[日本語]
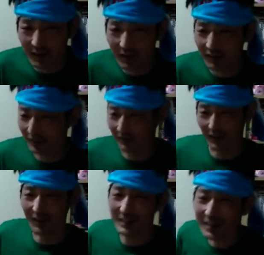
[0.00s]
の
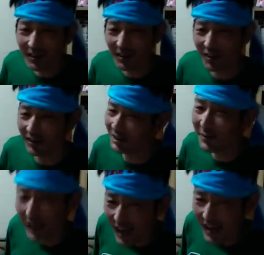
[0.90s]
おちんこのお披露目
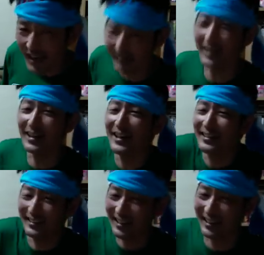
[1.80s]
だーいなん
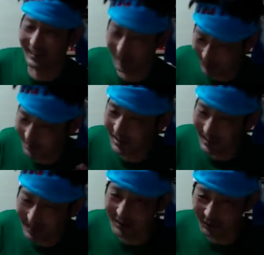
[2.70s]
か、なんか、てめえで言っ
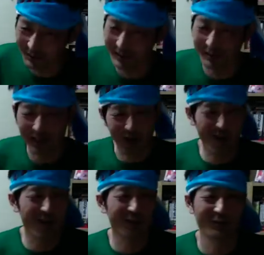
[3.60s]
てんですよ。で、早
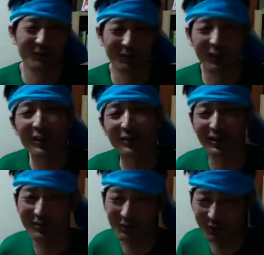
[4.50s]
川ダンスしだ
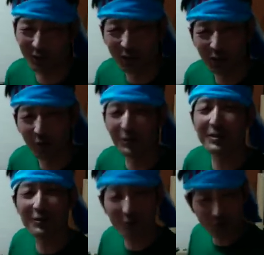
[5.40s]
すんですよ。
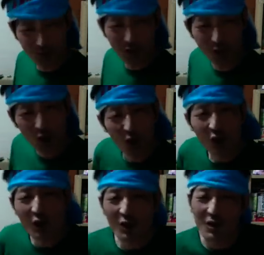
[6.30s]
オリジナルソングかなんかで。
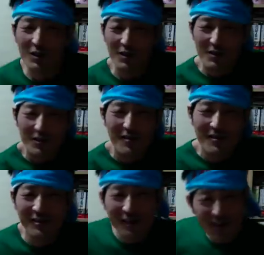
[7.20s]
ルルルル
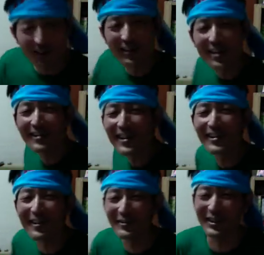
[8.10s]
ルルル
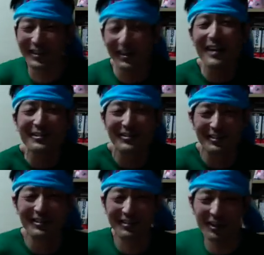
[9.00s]
ルみたいなダンスし
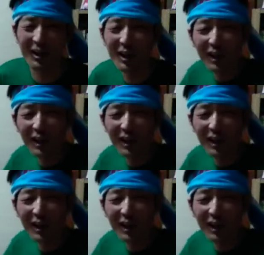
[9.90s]
だして、で、